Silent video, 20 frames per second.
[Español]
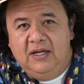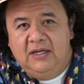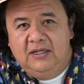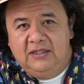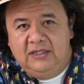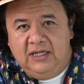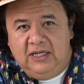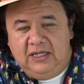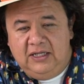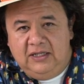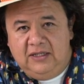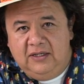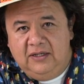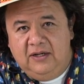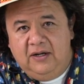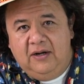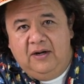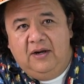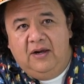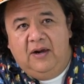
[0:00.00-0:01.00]
Selig.
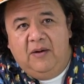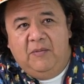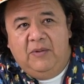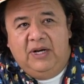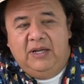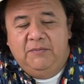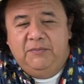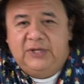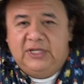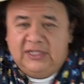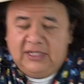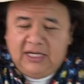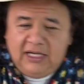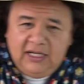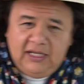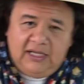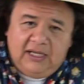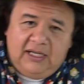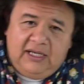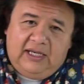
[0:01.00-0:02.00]
Para
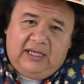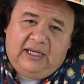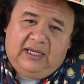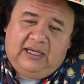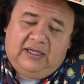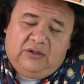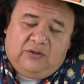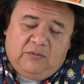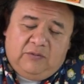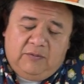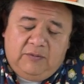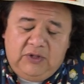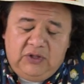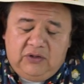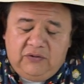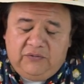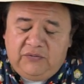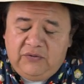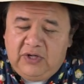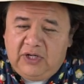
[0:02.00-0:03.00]
empezar, eh, en su
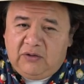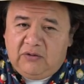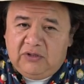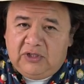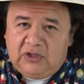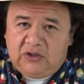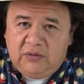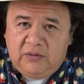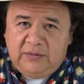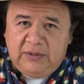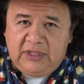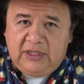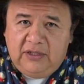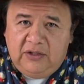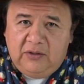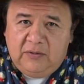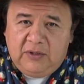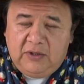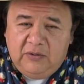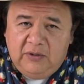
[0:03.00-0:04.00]
momento fue una cosa sumamente
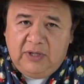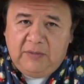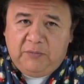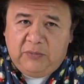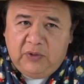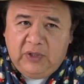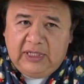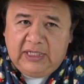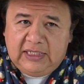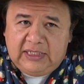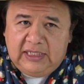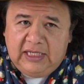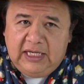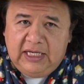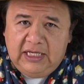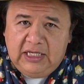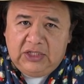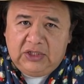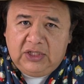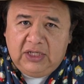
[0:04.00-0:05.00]
innovadora porque está
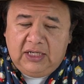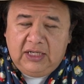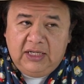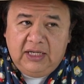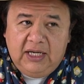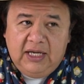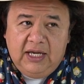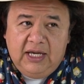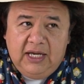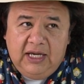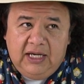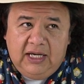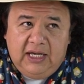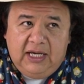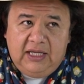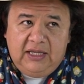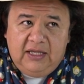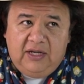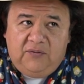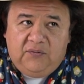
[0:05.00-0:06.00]
hecha
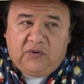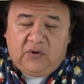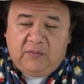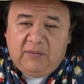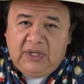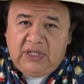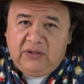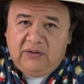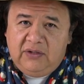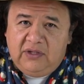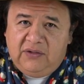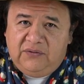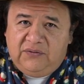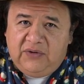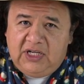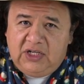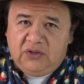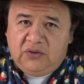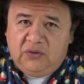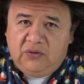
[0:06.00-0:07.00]
en el formato de
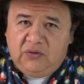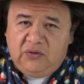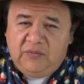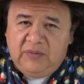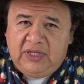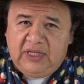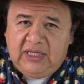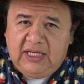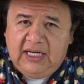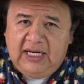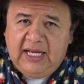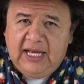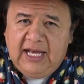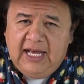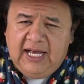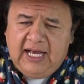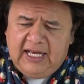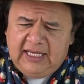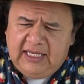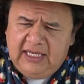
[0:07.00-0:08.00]
falso documental.
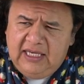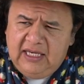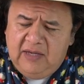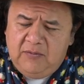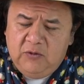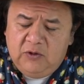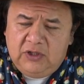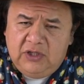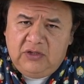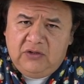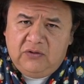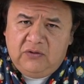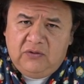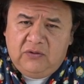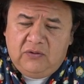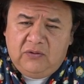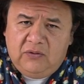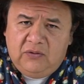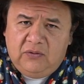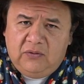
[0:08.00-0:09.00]
Aquí ya hemos
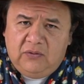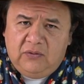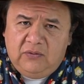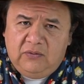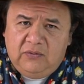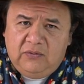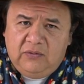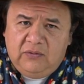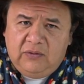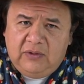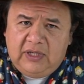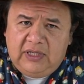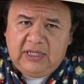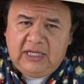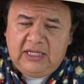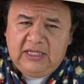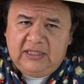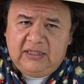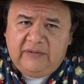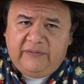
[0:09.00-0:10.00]
hecho
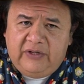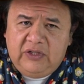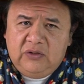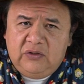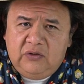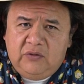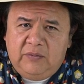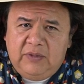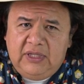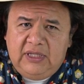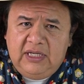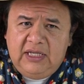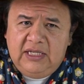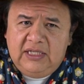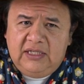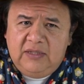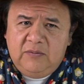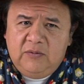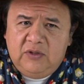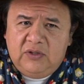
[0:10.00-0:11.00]
análisis de falso documental,
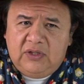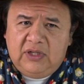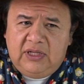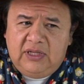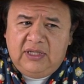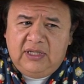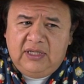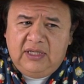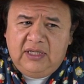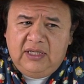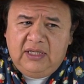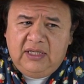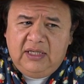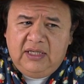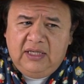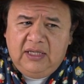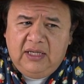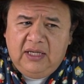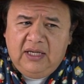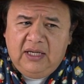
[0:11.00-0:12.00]
hicimos el
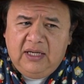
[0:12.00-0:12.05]
de,